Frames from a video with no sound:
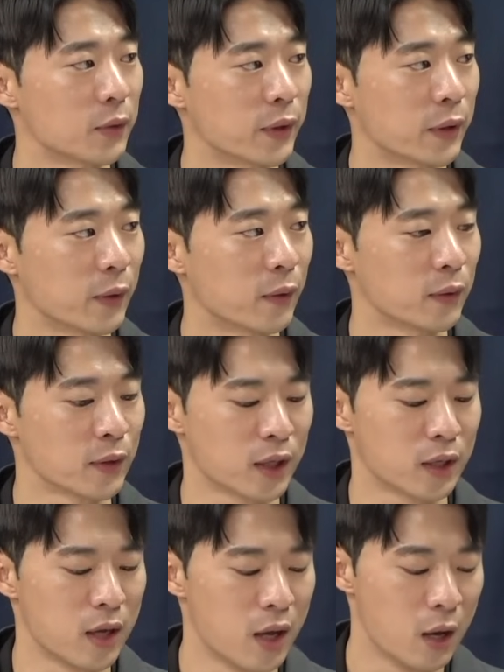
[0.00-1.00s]
거예요.
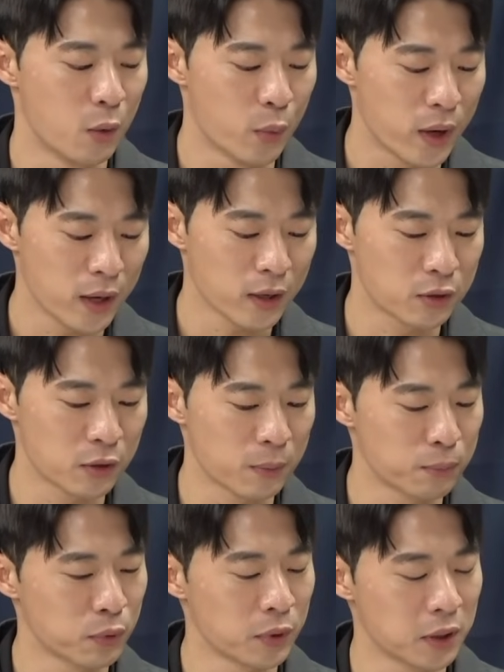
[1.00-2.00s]
그러니까 어. 왜
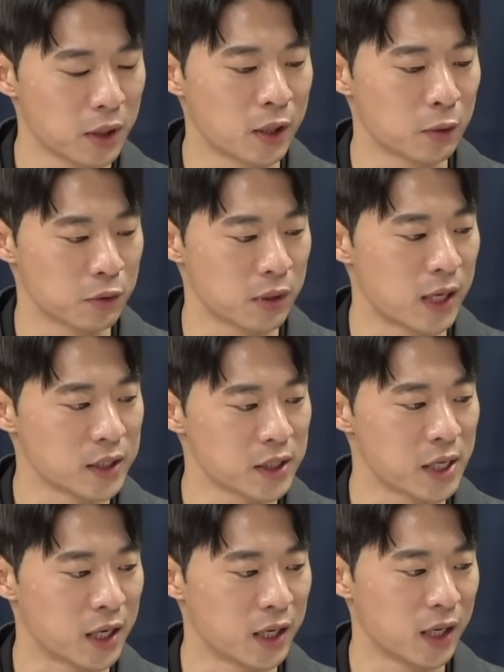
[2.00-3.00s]
그런 프린트 아웃을
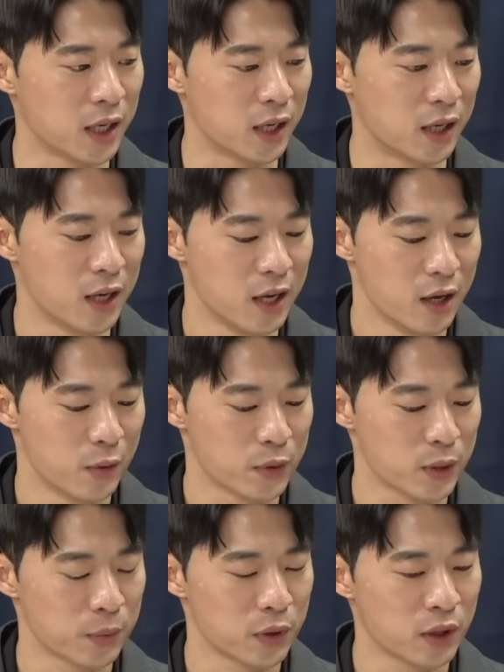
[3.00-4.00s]
하느냐. 예.
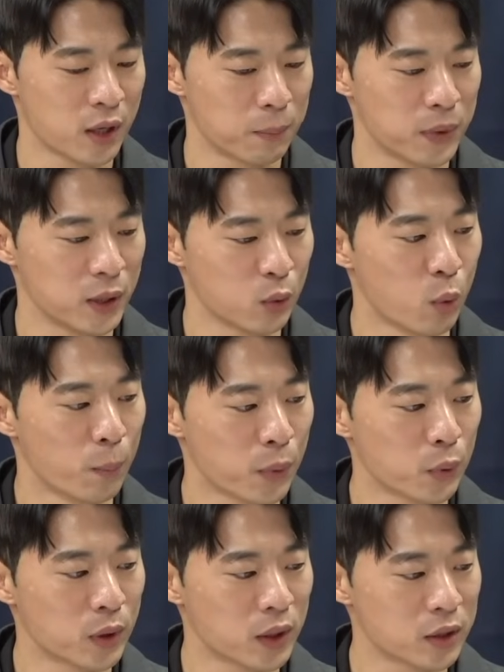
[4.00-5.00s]
왜냐하면 이게
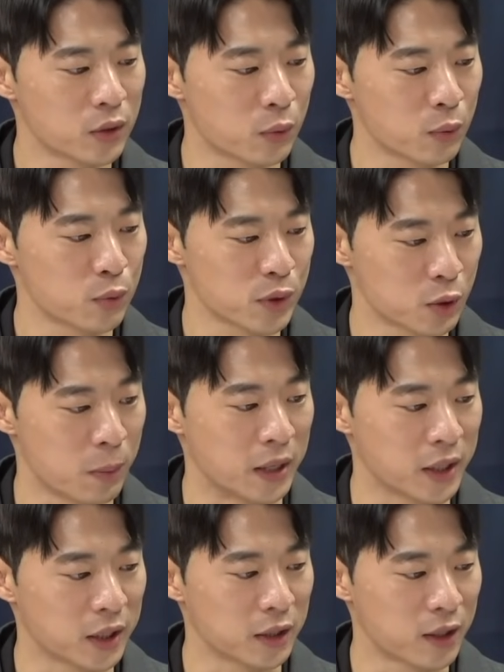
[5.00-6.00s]
비공표되는 여론조사도
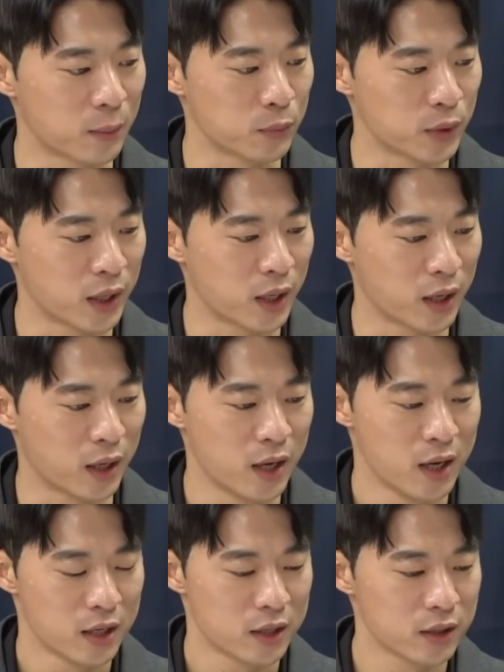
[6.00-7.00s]
많았기 때문에
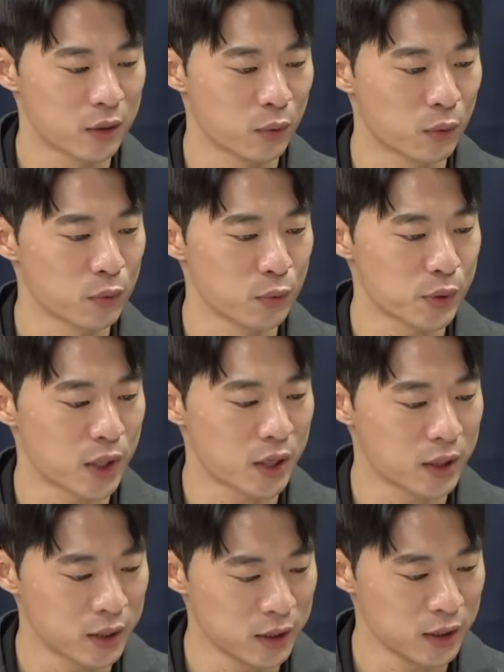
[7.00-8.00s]
음. 그
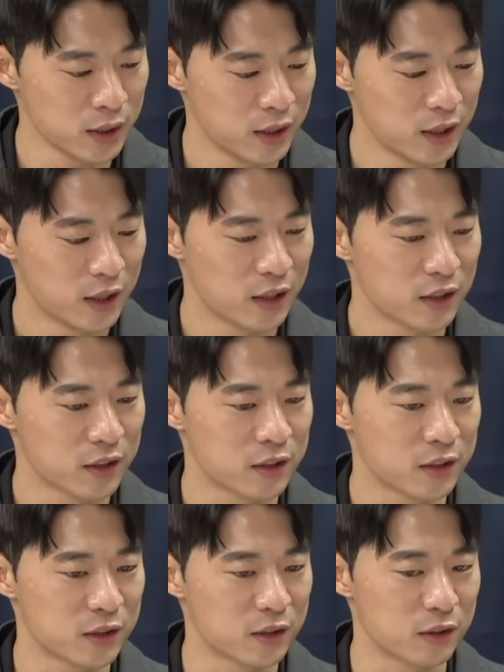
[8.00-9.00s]
여론조사를
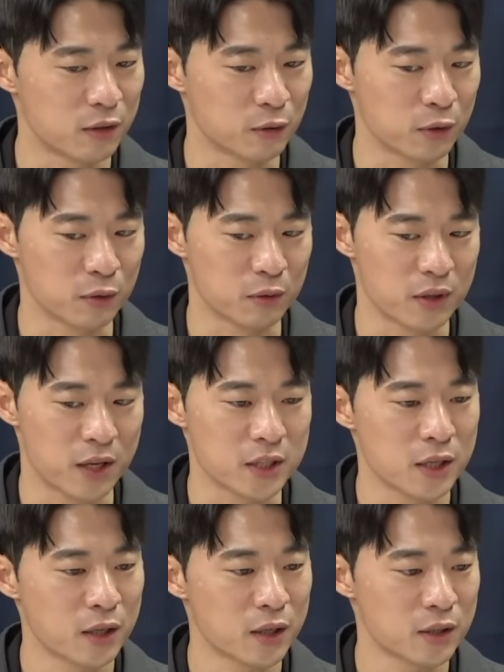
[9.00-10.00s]
그 어떤
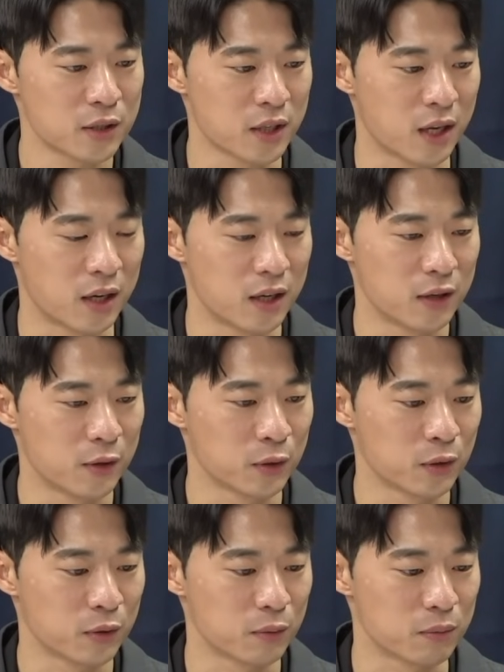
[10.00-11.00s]
SNS나
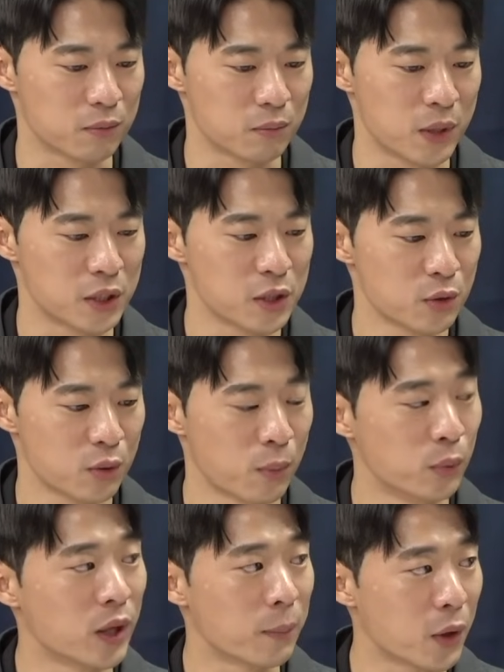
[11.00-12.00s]
어떤 메신저로
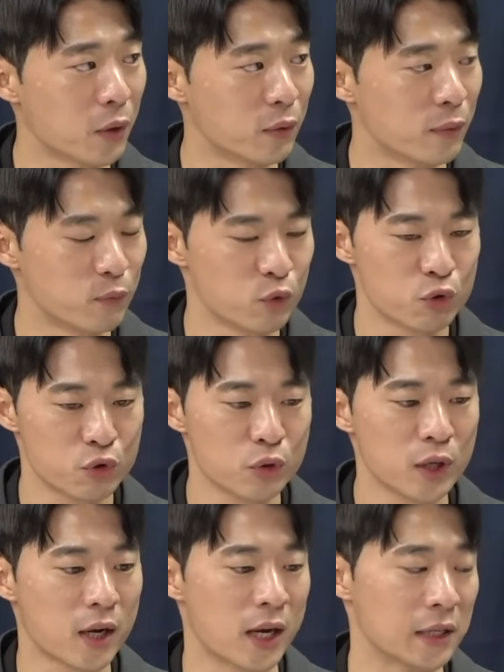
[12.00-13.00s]
보내면 네.
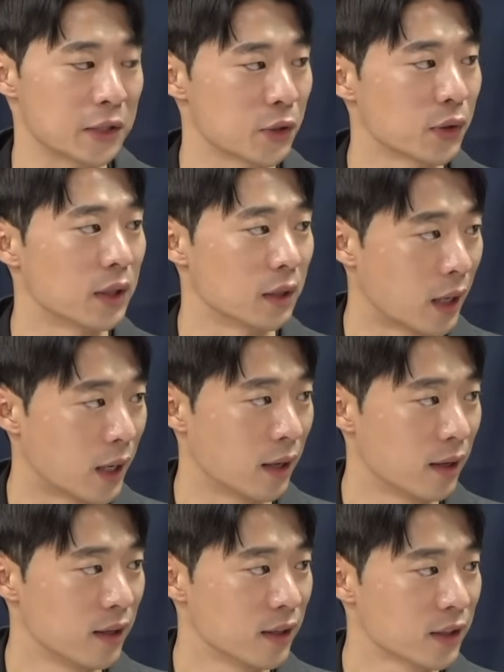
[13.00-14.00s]
유출될 가능성이 있다.
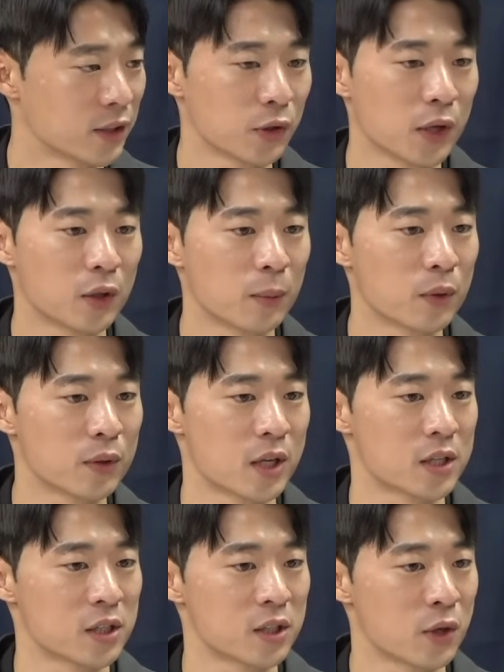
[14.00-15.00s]
아. 그렇게 되면
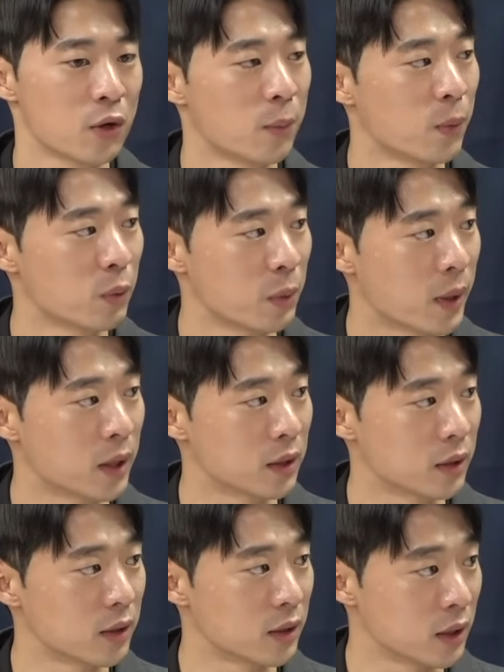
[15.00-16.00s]
사실은 선거법 위반이
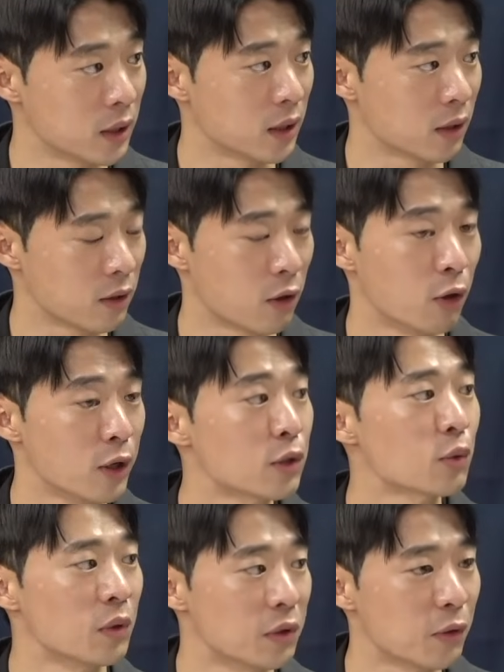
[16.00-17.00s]
그렇죠. 걸릴
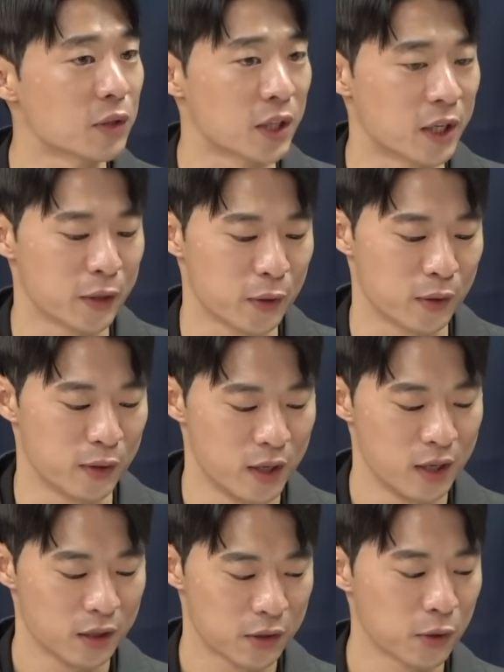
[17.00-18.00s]
수도 있는 거잖아요. 예.
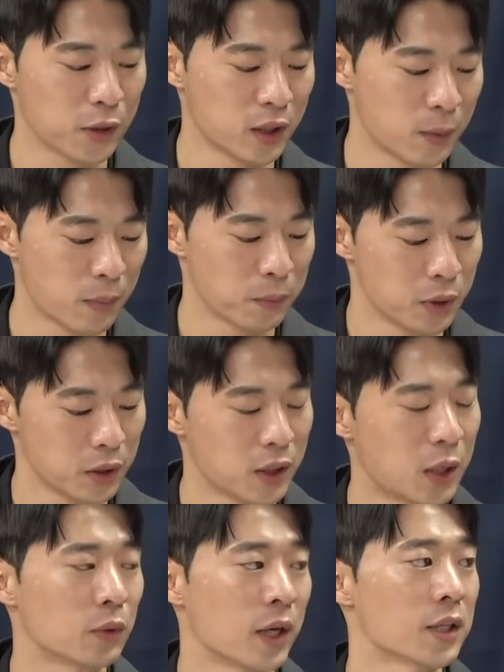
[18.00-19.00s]
그렇기 때문에
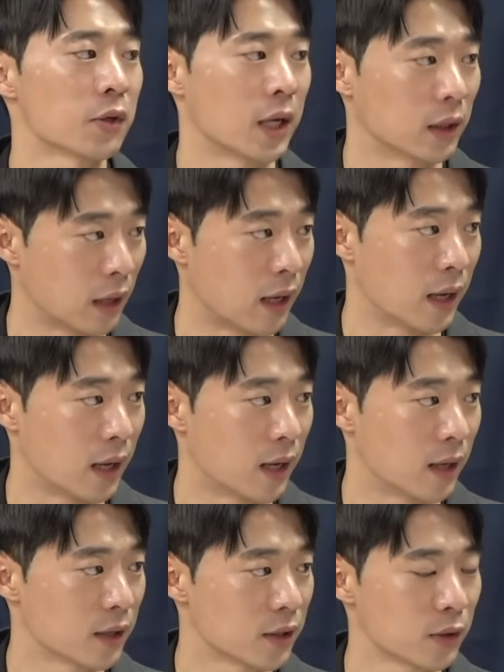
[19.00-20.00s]
프린트아웃 해서 갔다.
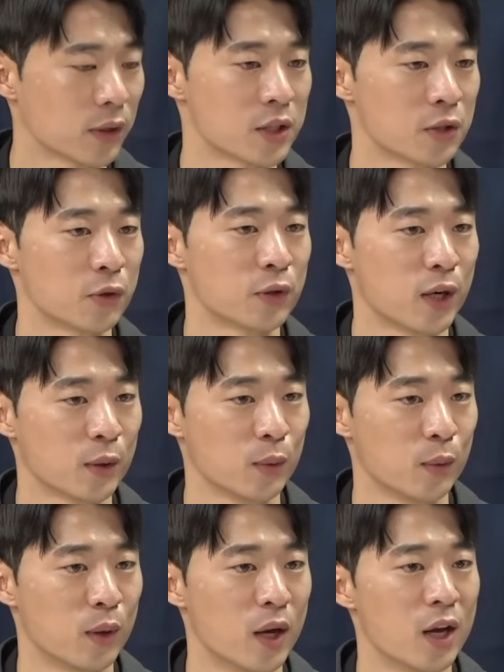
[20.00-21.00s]
아. 그렇게 증언을
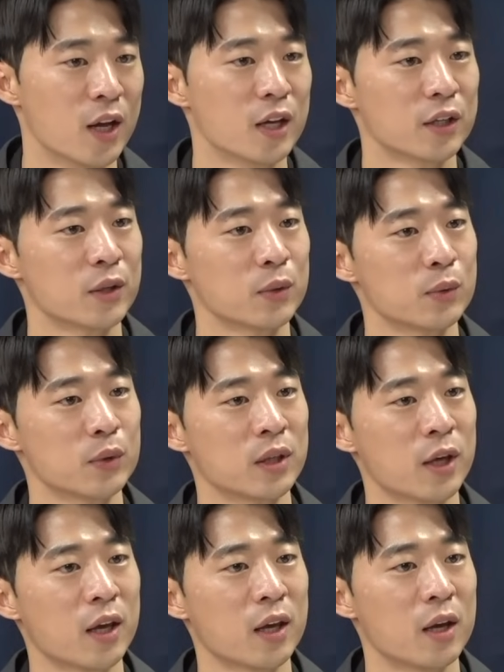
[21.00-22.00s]
하고 그리고
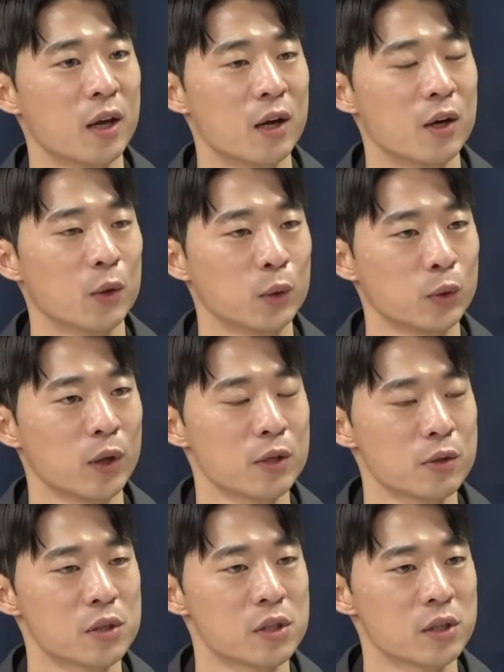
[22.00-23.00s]
이게 어떻게
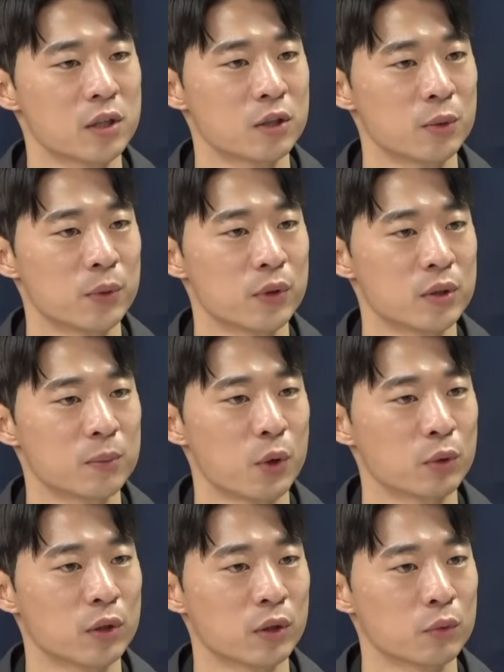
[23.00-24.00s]
해서 이 씨가 그러면은
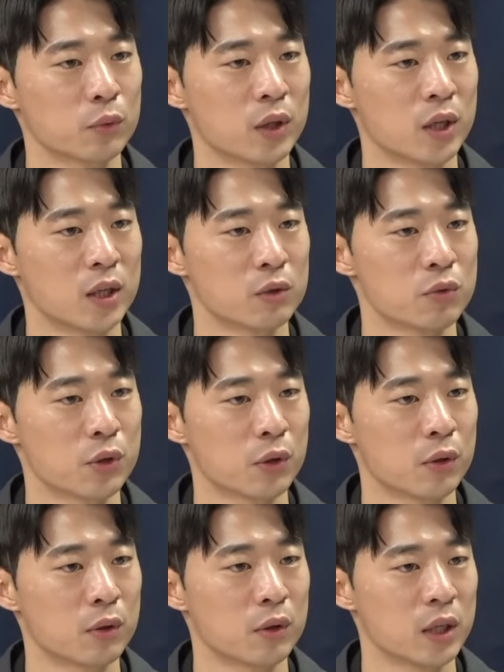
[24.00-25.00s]
명태균과
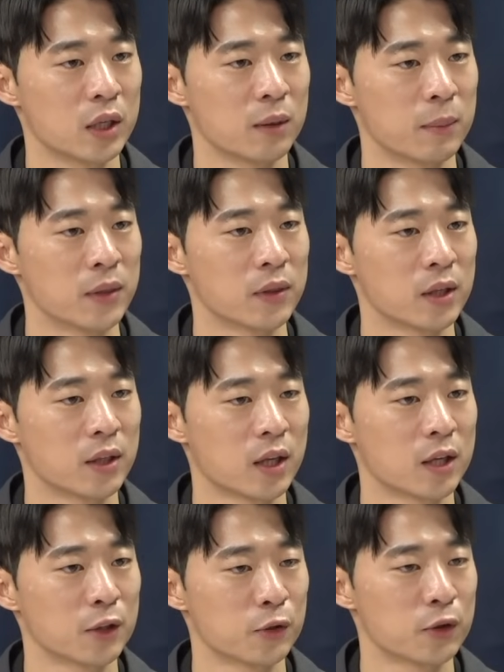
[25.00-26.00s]
윤석열이
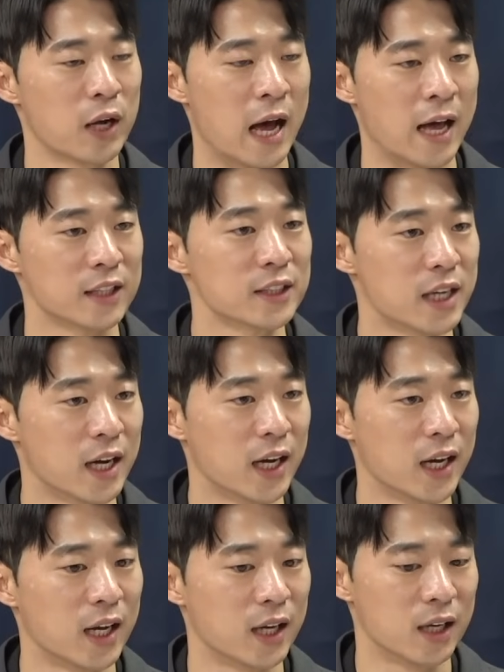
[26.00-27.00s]
만났다라는 걸
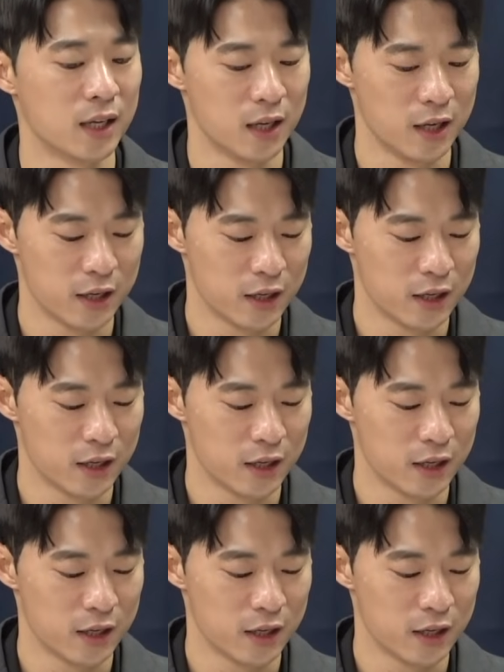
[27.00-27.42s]
아느냐. 예.